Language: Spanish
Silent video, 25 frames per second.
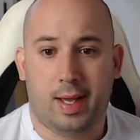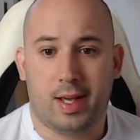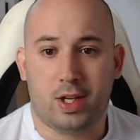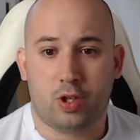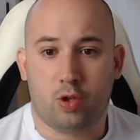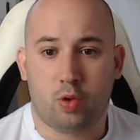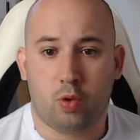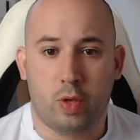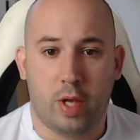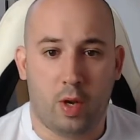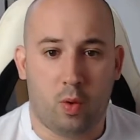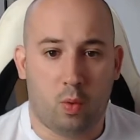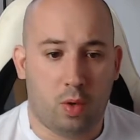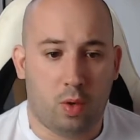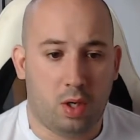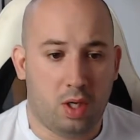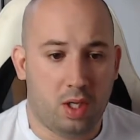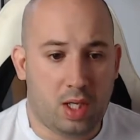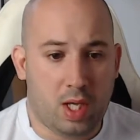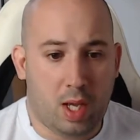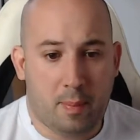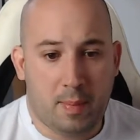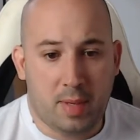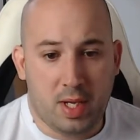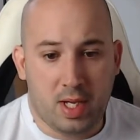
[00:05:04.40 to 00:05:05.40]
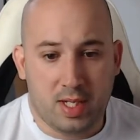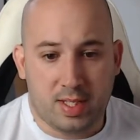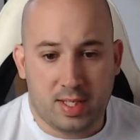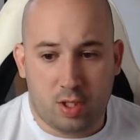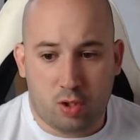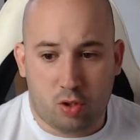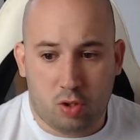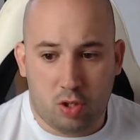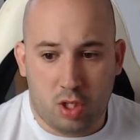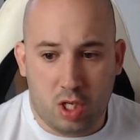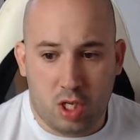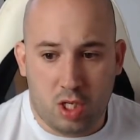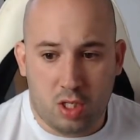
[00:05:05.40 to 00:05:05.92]
es un héroe. Y a mí estas
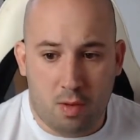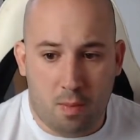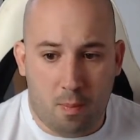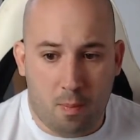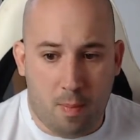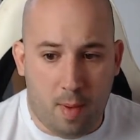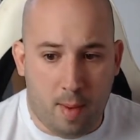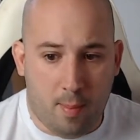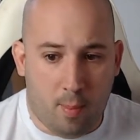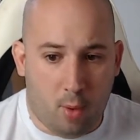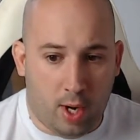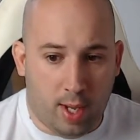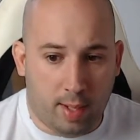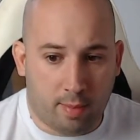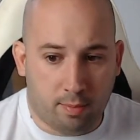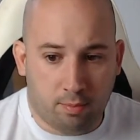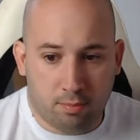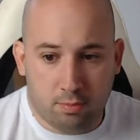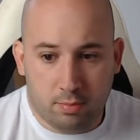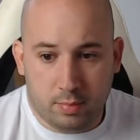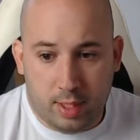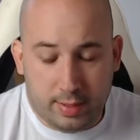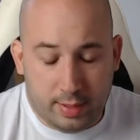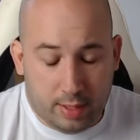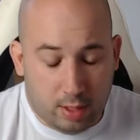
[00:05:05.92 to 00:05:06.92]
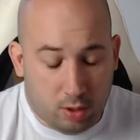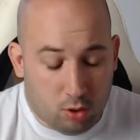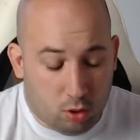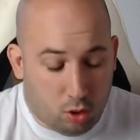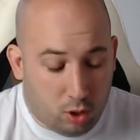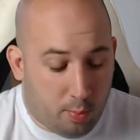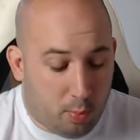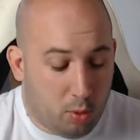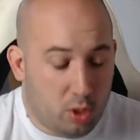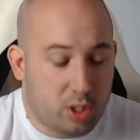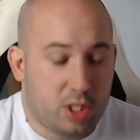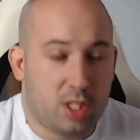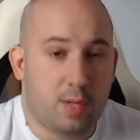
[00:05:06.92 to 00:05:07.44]
cosas me molan. Ya te digo que
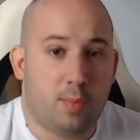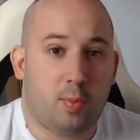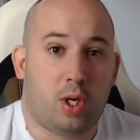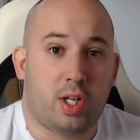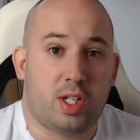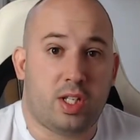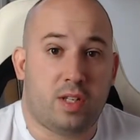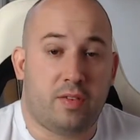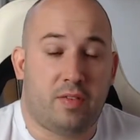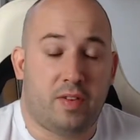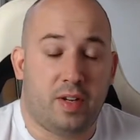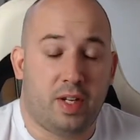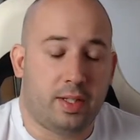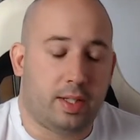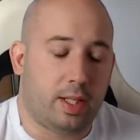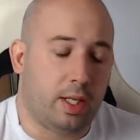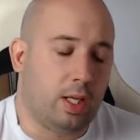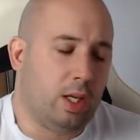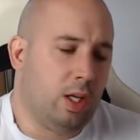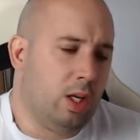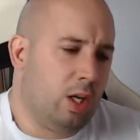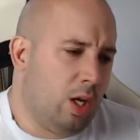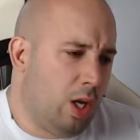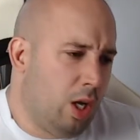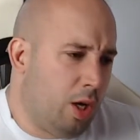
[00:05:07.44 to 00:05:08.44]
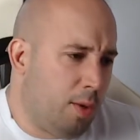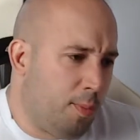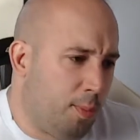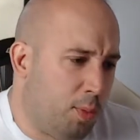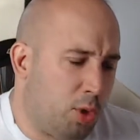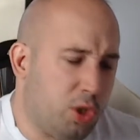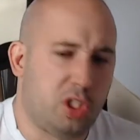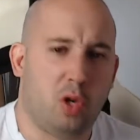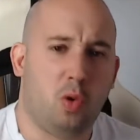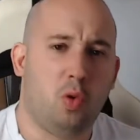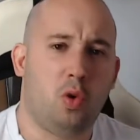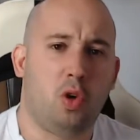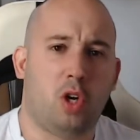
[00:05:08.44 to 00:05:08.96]
puede ser porque es diferente. Pues
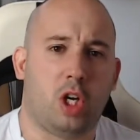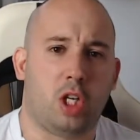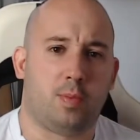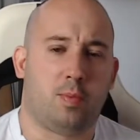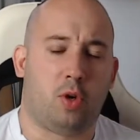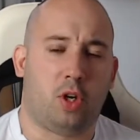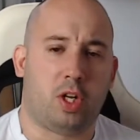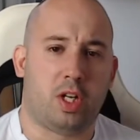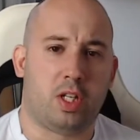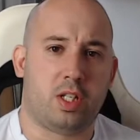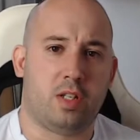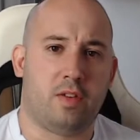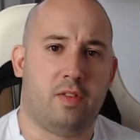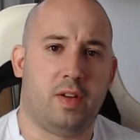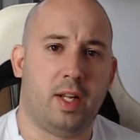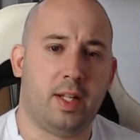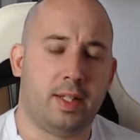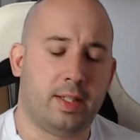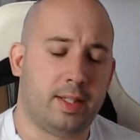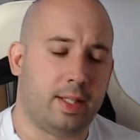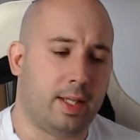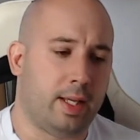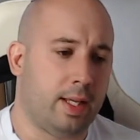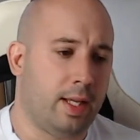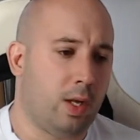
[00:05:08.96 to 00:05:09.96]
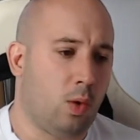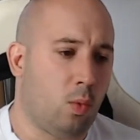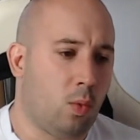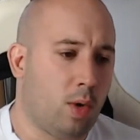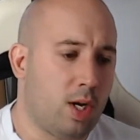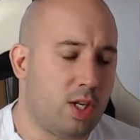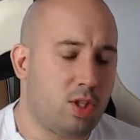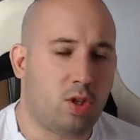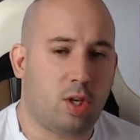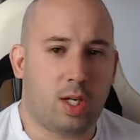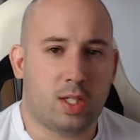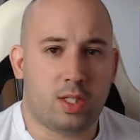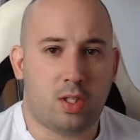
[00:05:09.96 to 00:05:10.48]
seguro que es porque es diferente. Igual
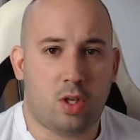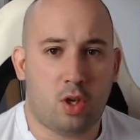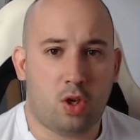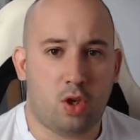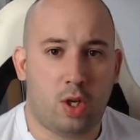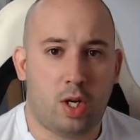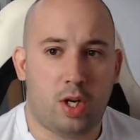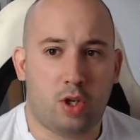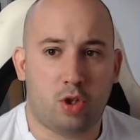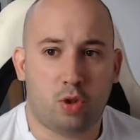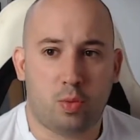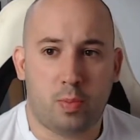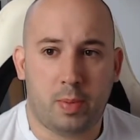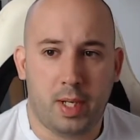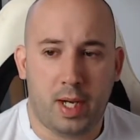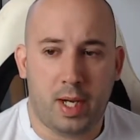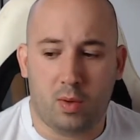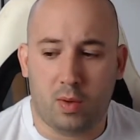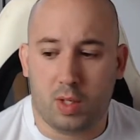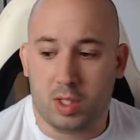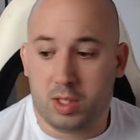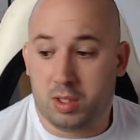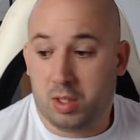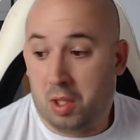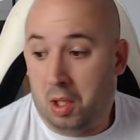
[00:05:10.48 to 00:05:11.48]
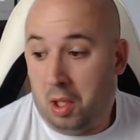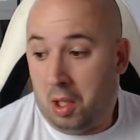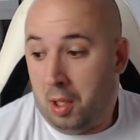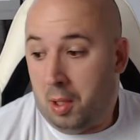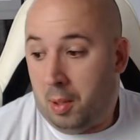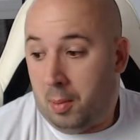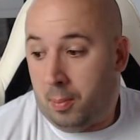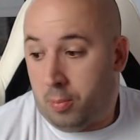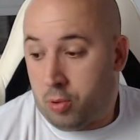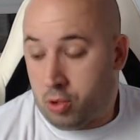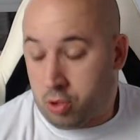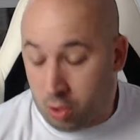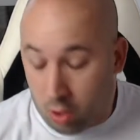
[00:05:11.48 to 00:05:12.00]
estoy cansado de leer superhéroes.
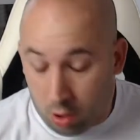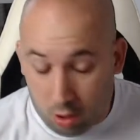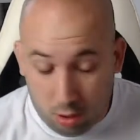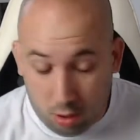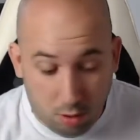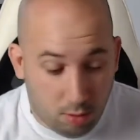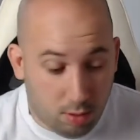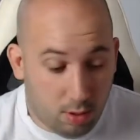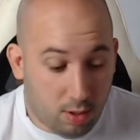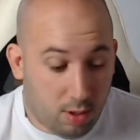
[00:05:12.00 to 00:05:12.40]
Pues no.